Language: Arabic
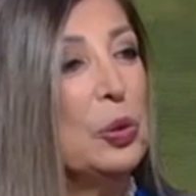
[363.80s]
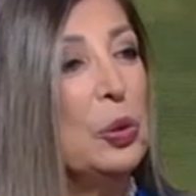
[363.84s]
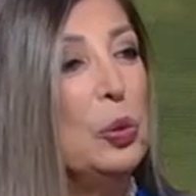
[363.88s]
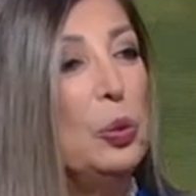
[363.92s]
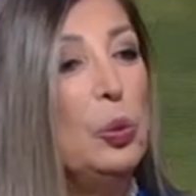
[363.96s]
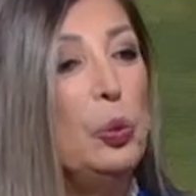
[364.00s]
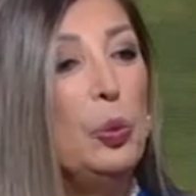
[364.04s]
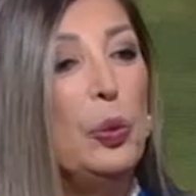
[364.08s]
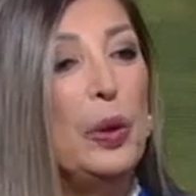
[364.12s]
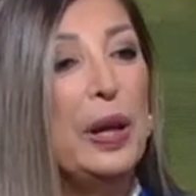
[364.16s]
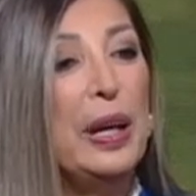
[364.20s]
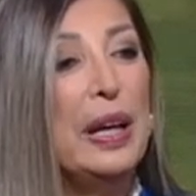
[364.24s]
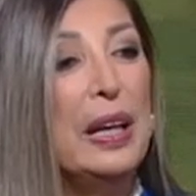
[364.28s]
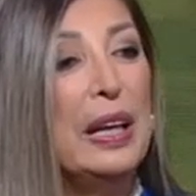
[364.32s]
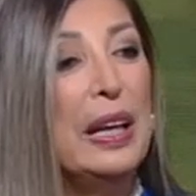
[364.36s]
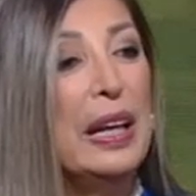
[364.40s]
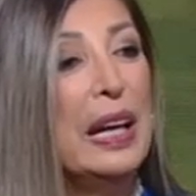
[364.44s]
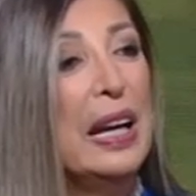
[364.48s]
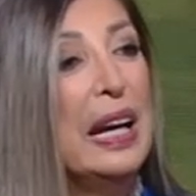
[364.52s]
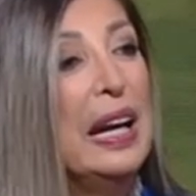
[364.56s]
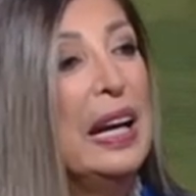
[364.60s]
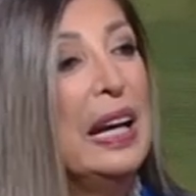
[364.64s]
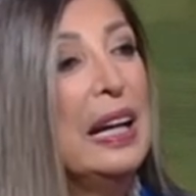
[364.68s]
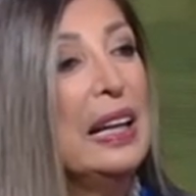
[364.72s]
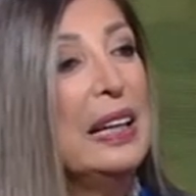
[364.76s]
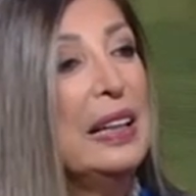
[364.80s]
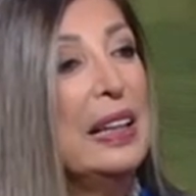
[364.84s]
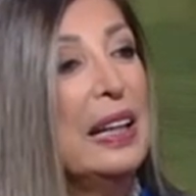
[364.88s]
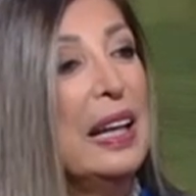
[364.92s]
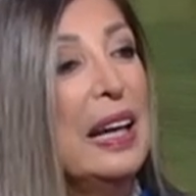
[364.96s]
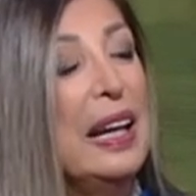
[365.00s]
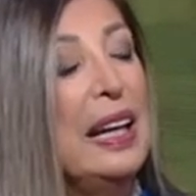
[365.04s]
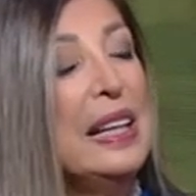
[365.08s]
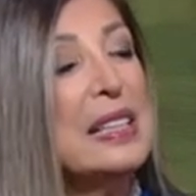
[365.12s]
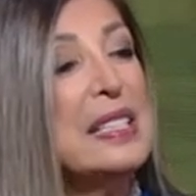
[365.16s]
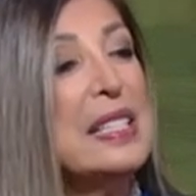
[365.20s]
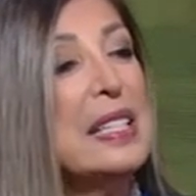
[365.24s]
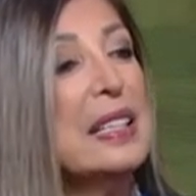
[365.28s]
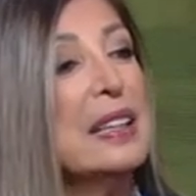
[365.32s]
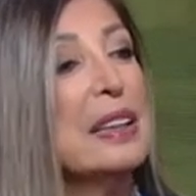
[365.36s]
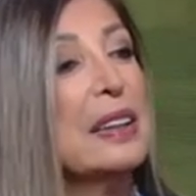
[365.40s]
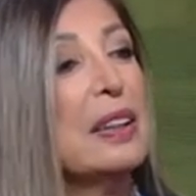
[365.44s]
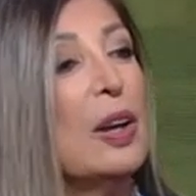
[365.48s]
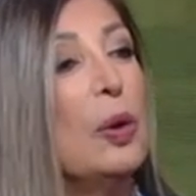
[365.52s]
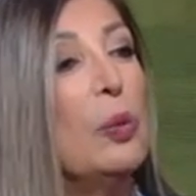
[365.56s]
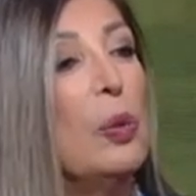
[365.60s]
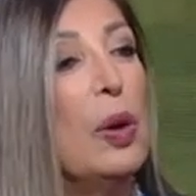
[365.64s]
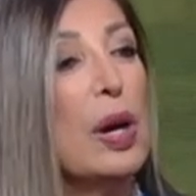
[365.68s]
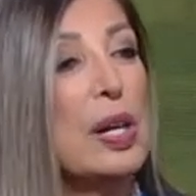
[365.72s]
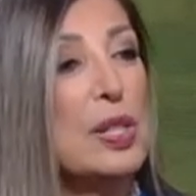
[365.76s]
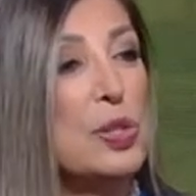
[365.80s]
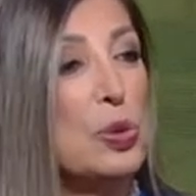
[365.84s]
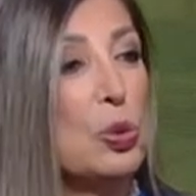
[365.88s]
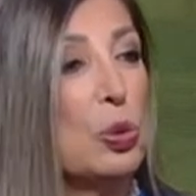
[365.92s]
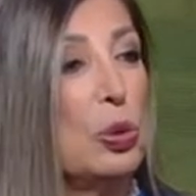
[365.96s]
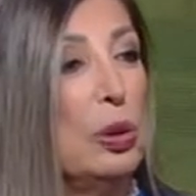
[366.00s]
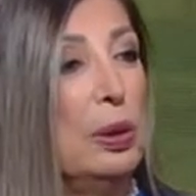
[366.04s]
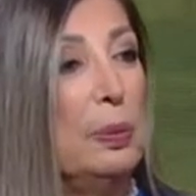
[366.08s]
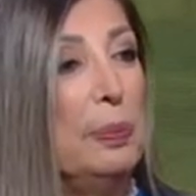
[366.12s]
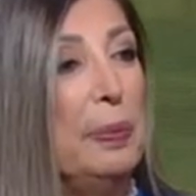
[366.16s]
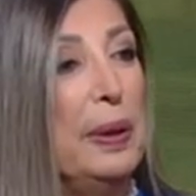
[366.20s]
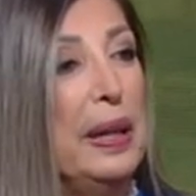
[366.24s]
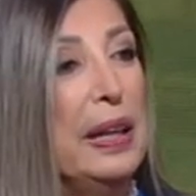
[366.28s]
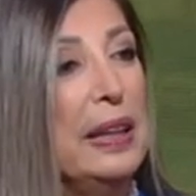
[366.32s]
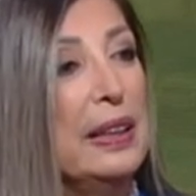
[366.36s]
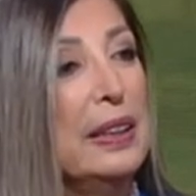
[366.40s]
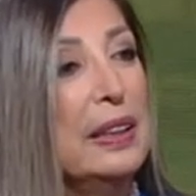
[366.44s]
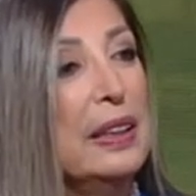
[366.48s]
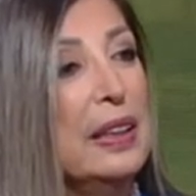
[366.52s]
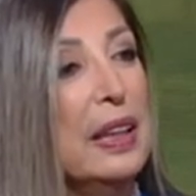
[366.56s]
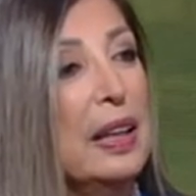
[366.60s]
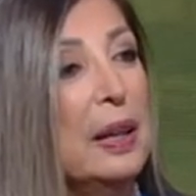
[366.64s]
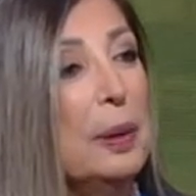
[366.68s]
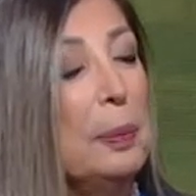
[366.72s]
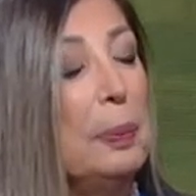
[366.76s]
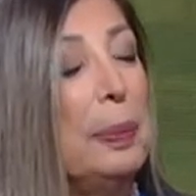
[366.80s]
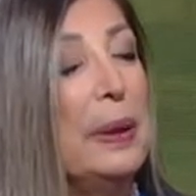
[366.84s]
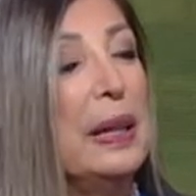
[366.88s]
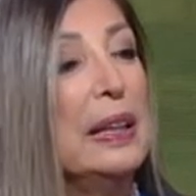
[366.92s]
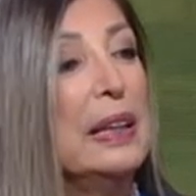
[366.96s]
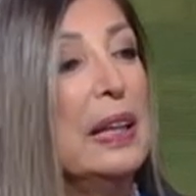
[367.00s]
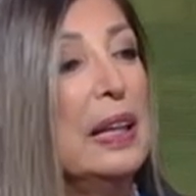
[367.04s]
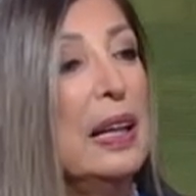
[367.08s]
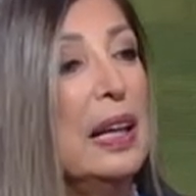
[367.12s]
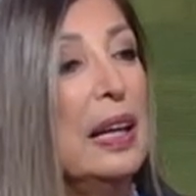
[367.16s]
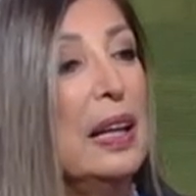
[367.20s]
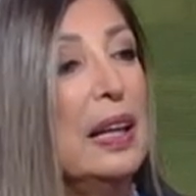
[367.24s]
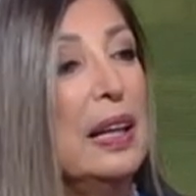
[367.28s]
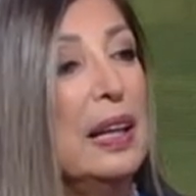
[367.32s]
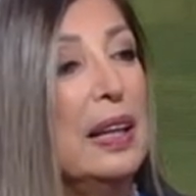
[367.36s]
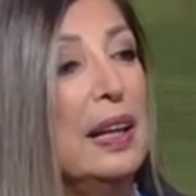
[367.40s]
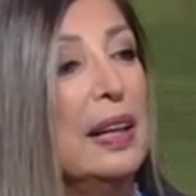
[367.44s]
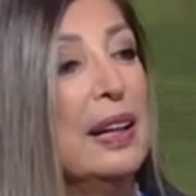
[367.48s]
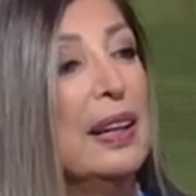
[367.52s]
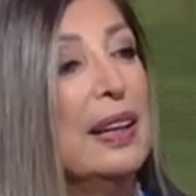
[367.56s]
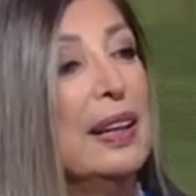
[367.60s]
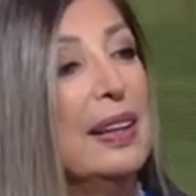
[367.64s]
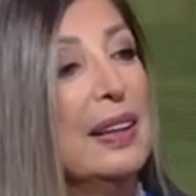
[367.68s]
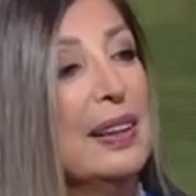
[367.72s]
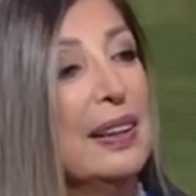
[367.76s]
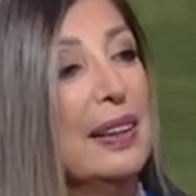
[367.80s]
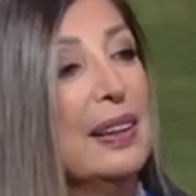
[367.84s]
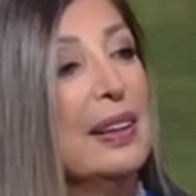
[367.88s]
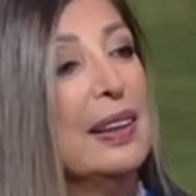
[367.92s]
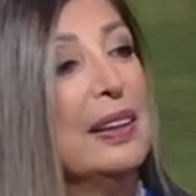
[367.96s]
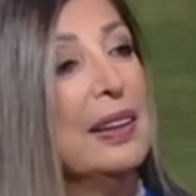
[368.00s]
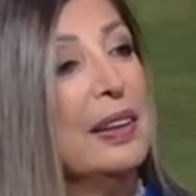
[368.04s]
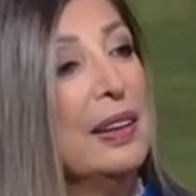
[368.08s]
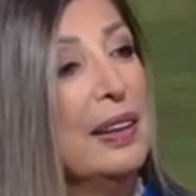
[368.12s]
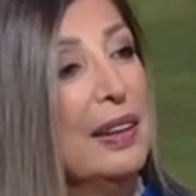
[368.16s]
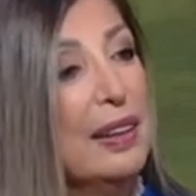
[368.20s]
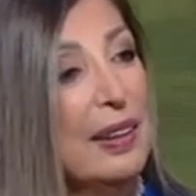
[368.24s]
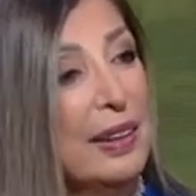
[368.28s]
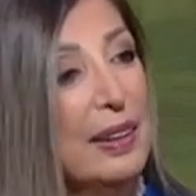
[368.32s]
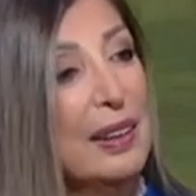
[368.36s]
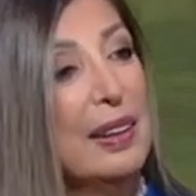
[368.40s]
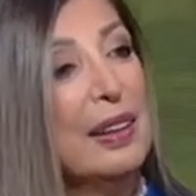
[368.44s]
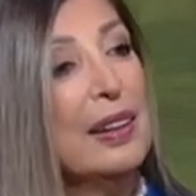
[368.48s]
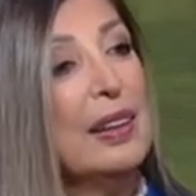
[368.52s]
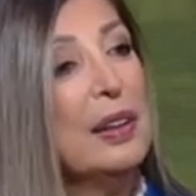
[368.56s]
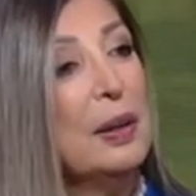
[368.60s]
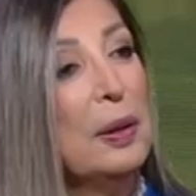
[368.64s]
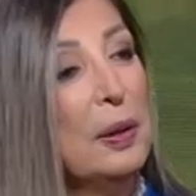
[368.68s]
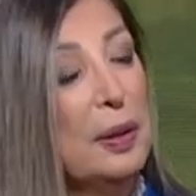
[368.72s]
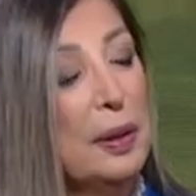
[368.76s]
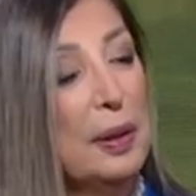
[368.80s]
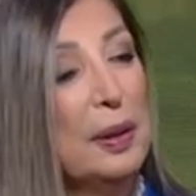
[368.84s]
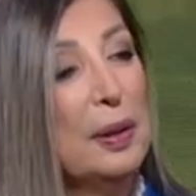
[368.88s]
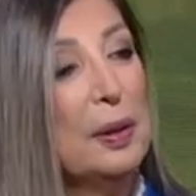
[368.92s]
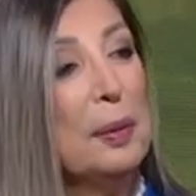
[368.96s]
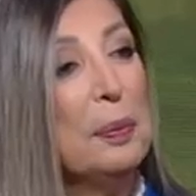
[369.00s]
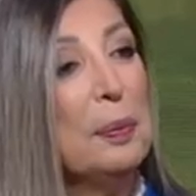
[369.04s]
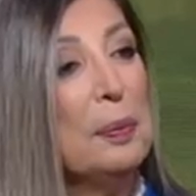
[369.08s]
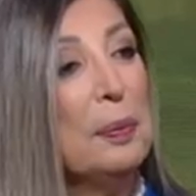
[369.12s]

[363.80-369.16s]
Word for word: هو حسن تواصل بين صحيح. بين ال... يفتح لنا علاقات جيده مع